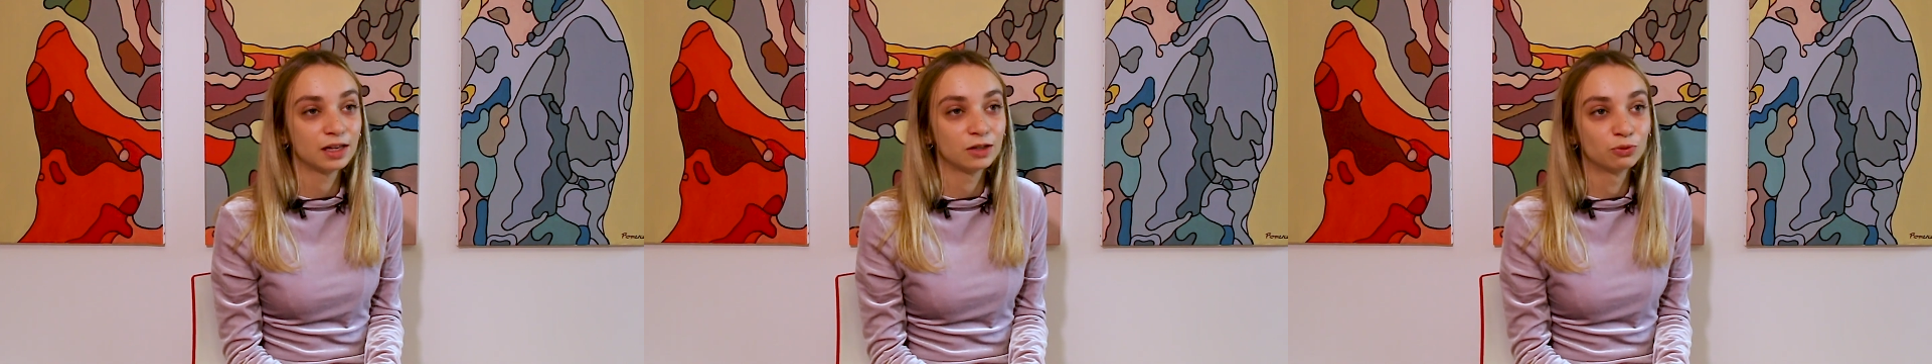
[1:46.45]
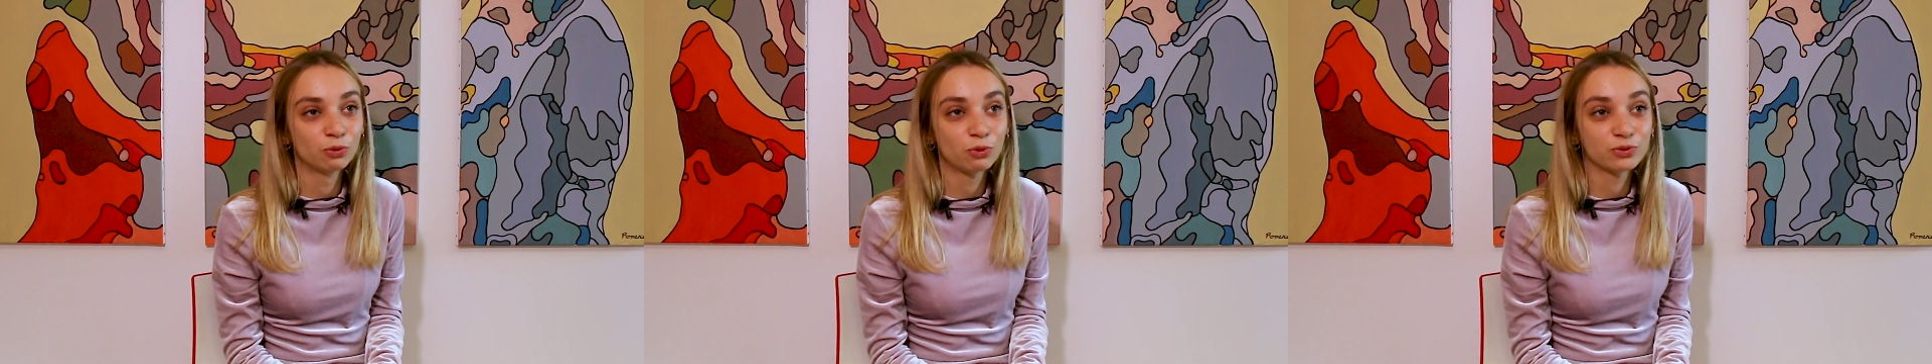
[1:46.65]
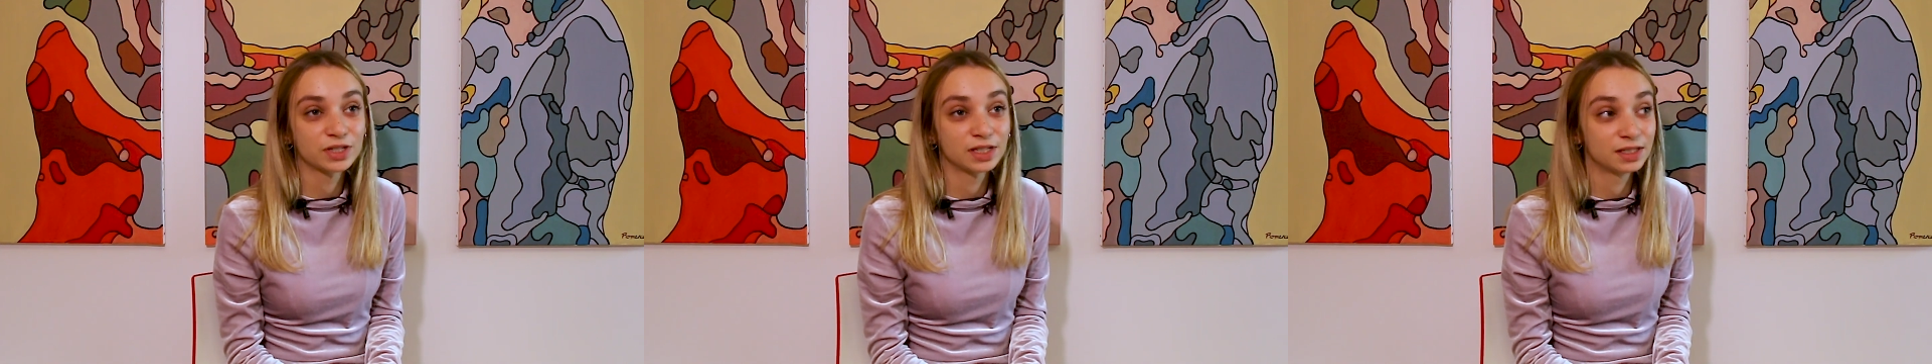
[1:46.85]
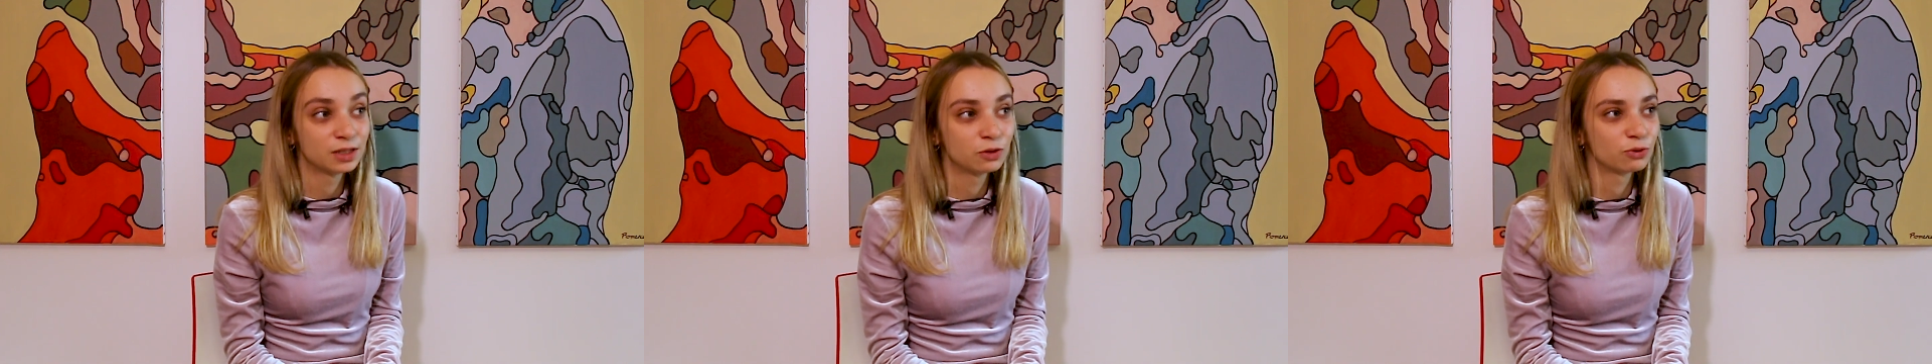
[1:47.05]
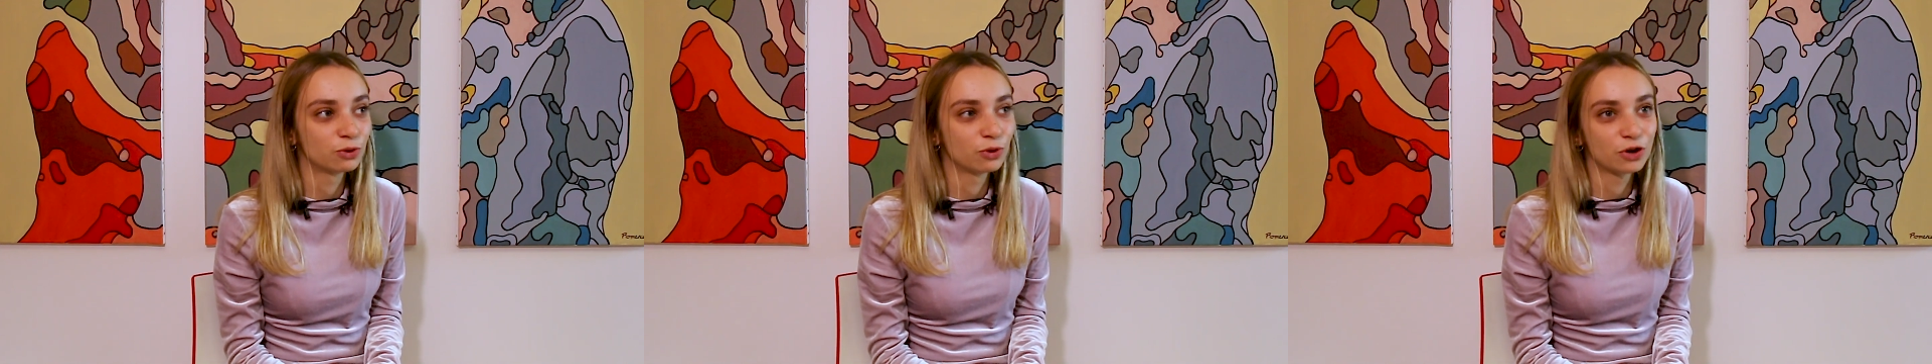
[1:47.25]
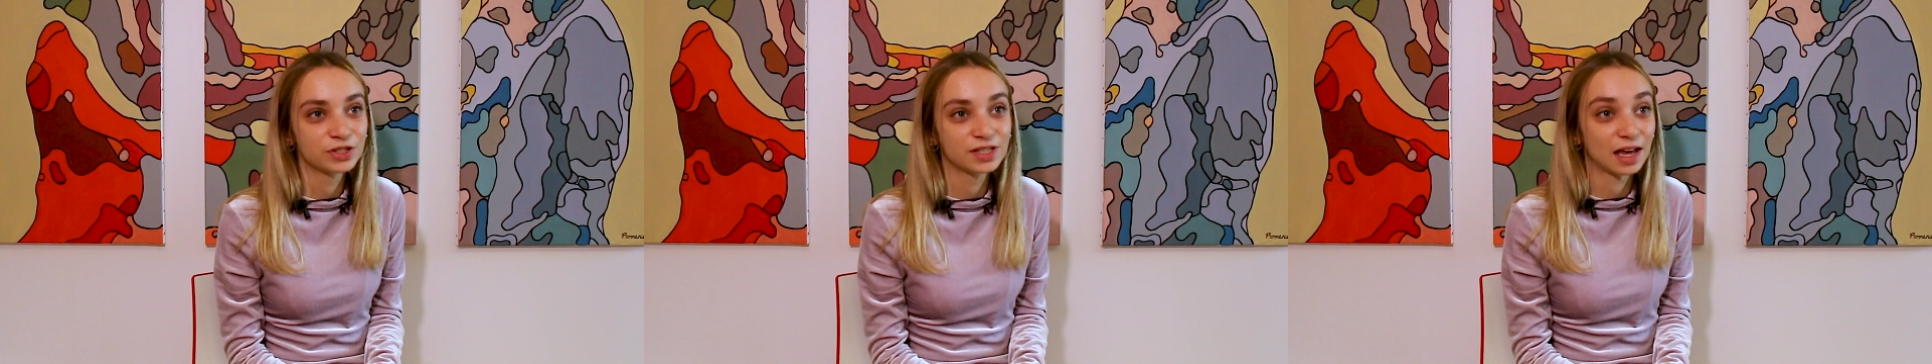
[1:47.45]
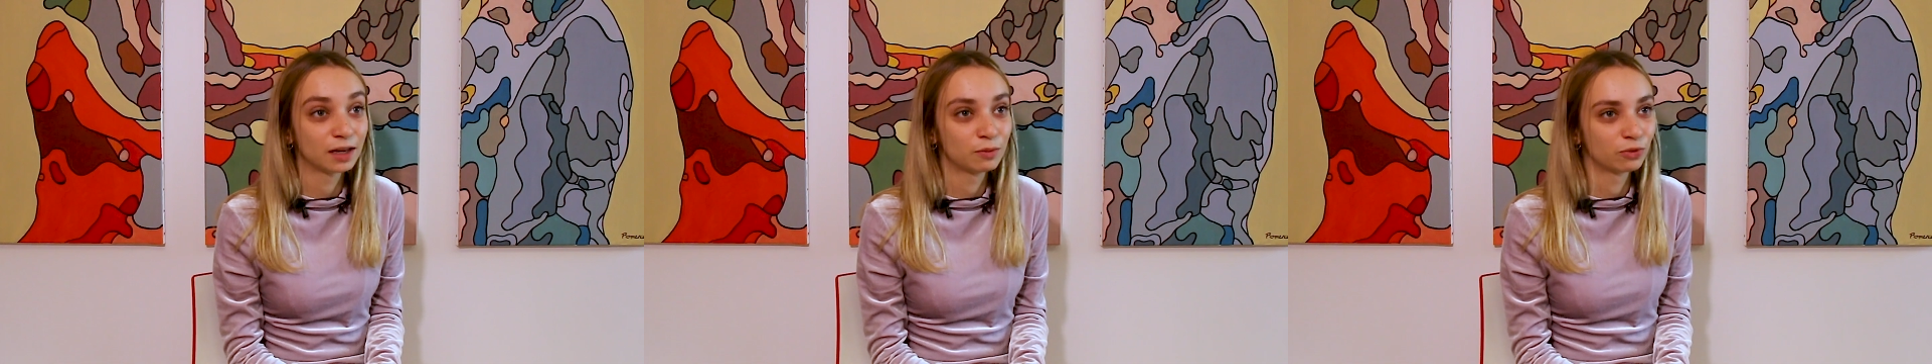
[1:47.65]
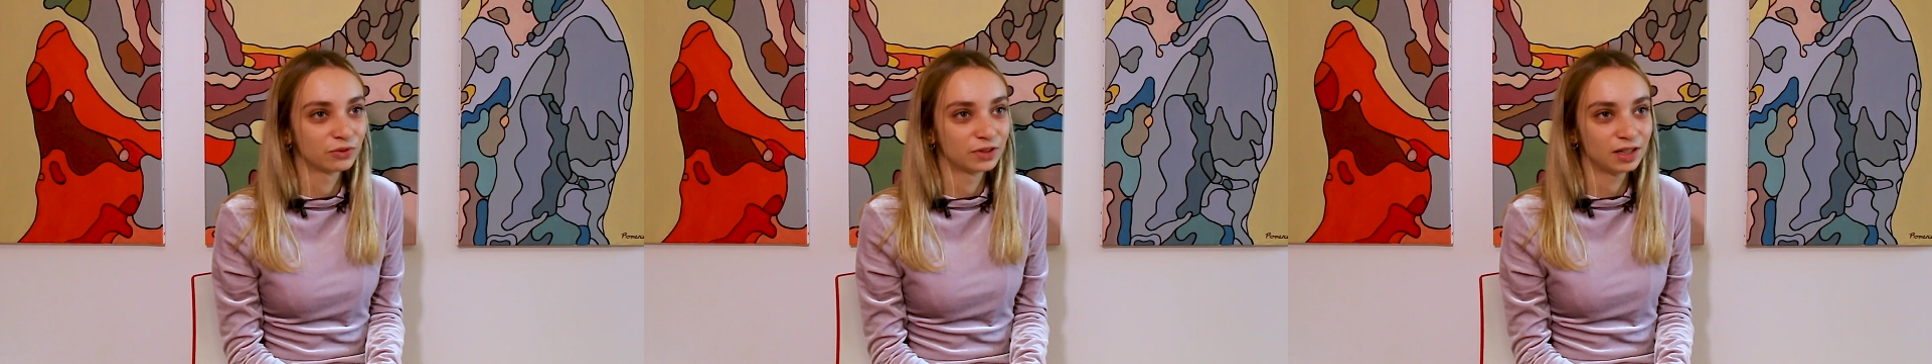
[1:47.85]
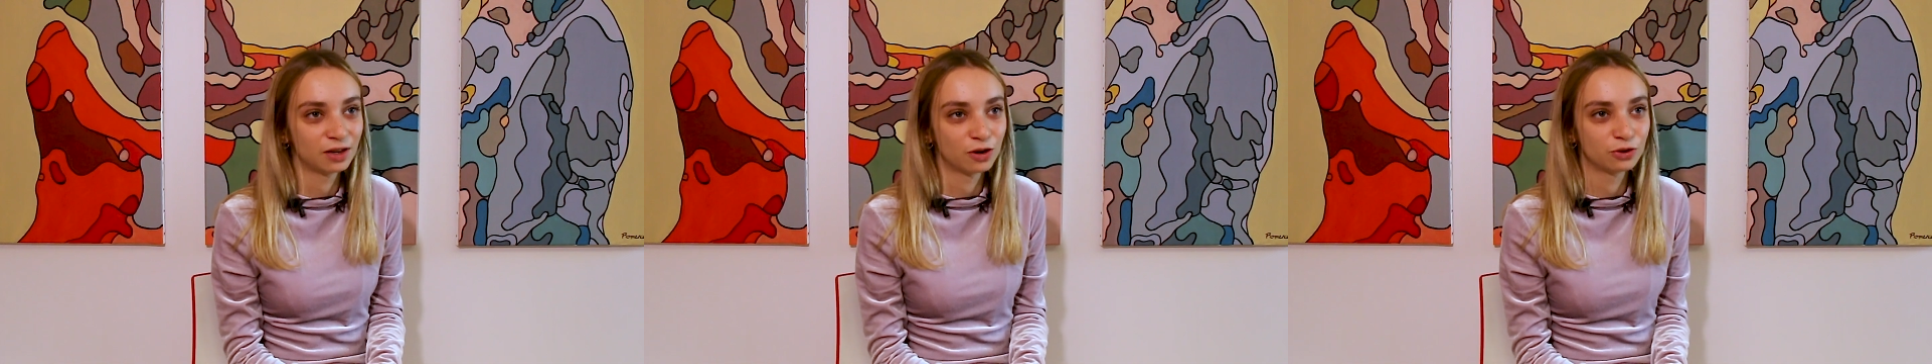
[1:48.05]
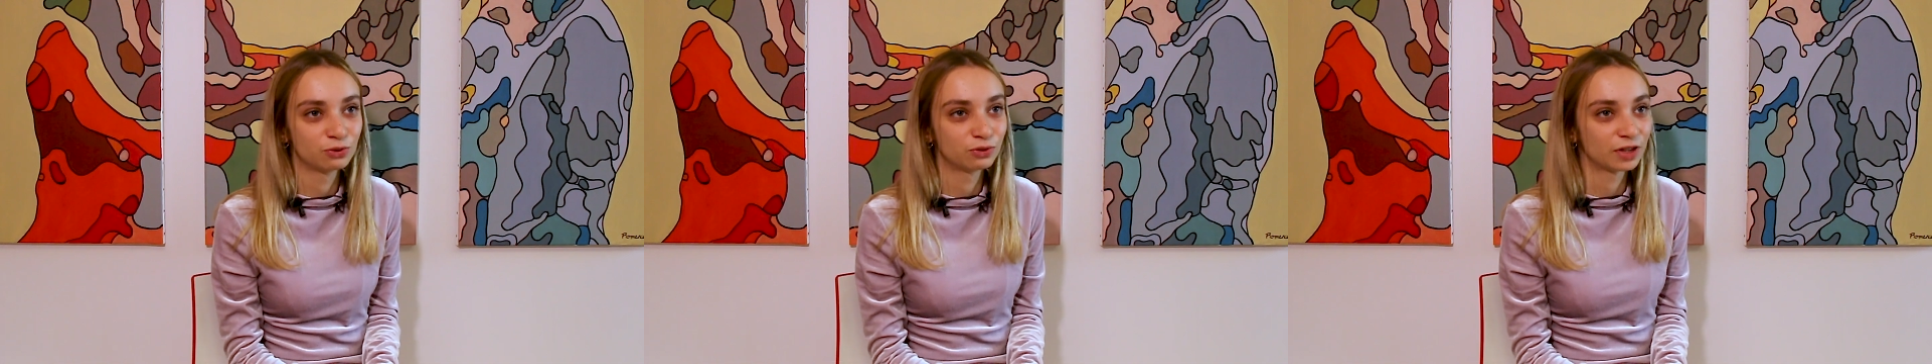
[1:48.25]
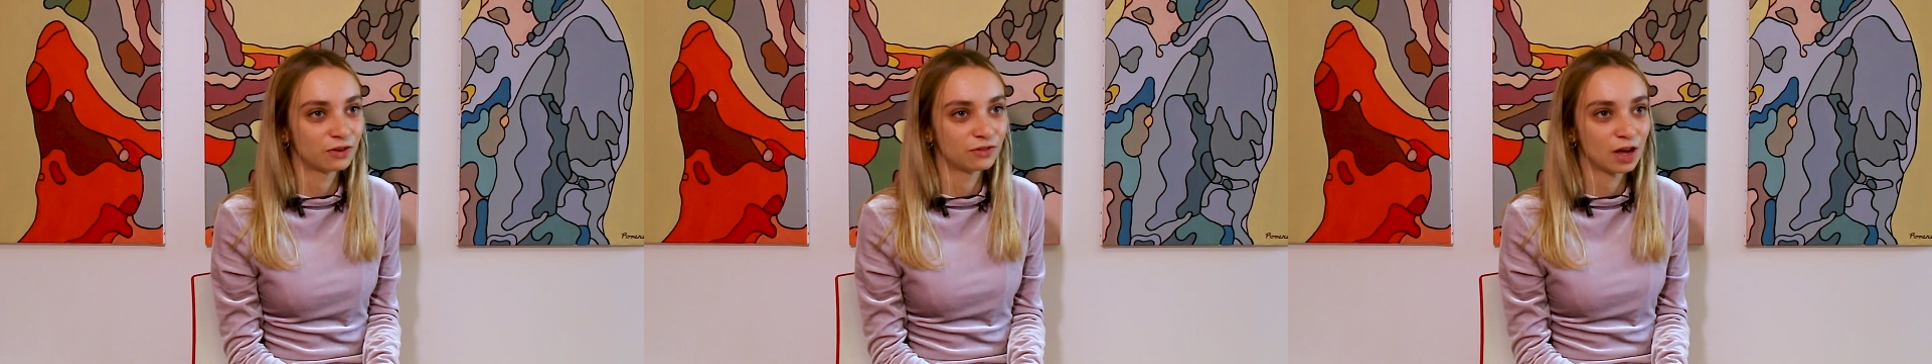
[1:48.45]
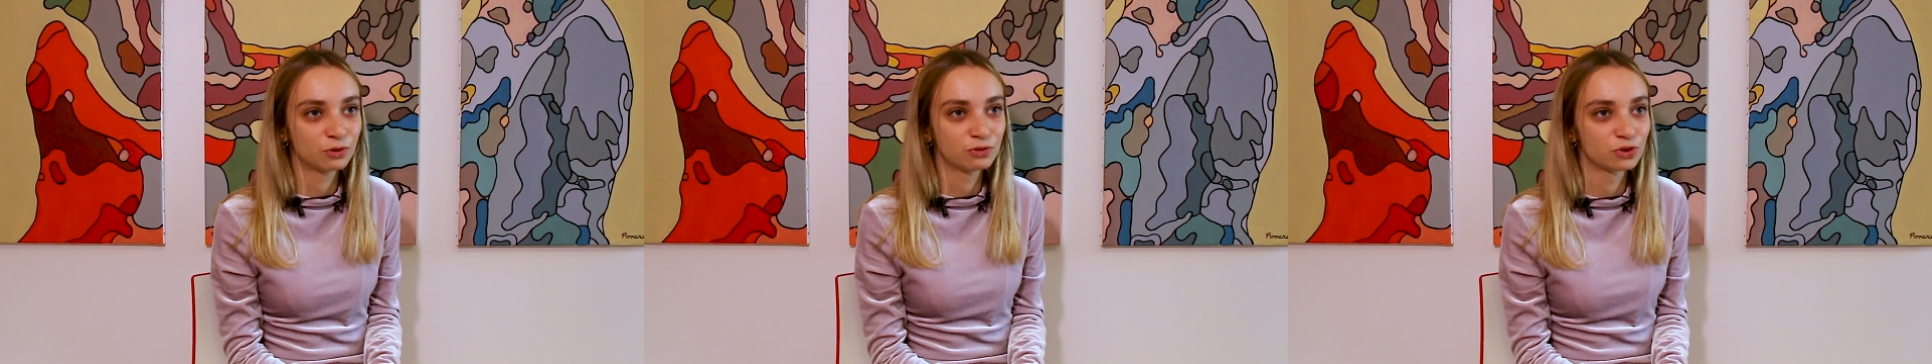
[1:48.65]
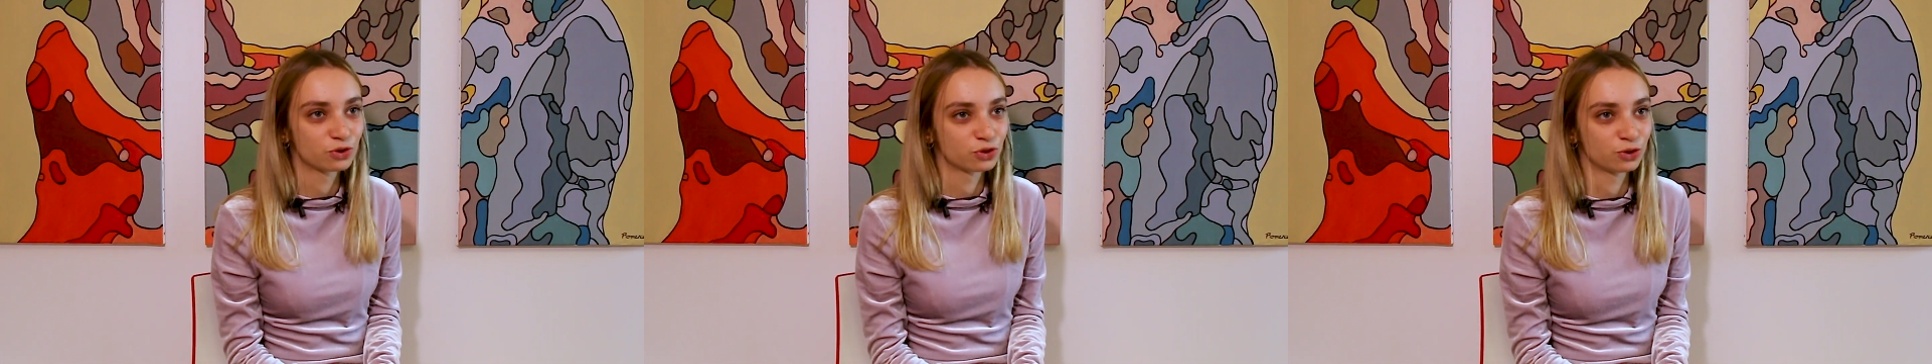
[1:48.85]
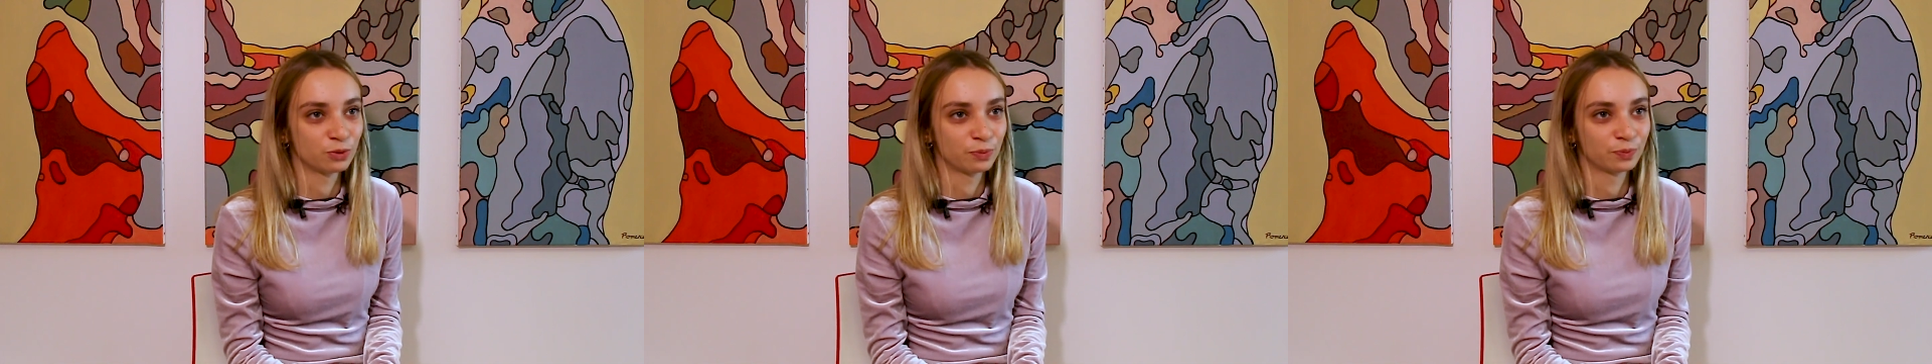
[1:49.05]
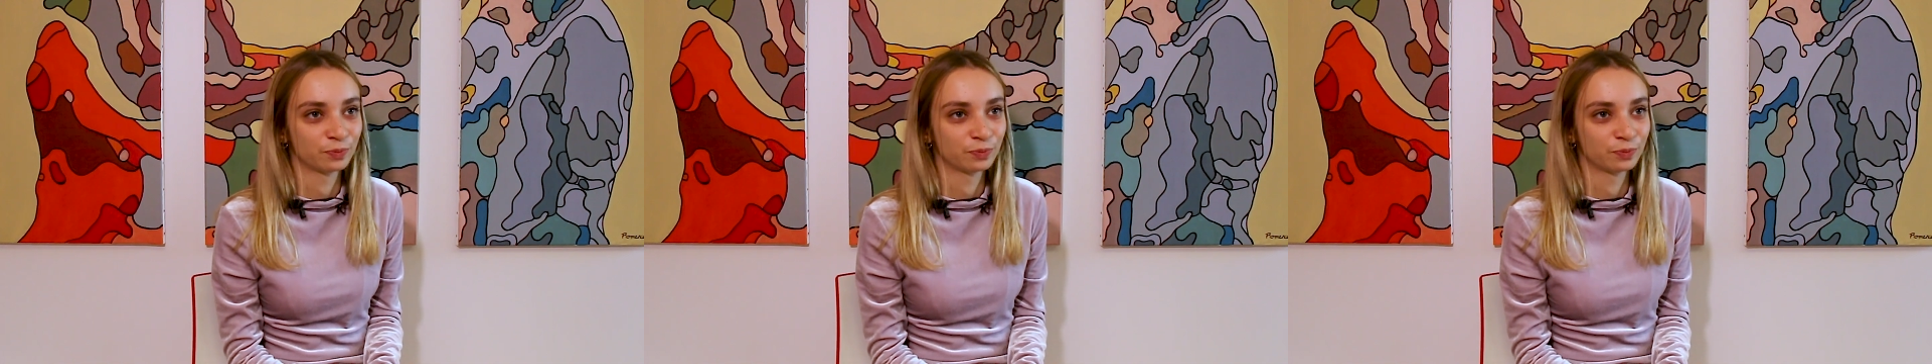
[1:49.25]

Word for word: Et donc on s'est dit que euh, ça répondait euh, tout à fait à nos enjeux.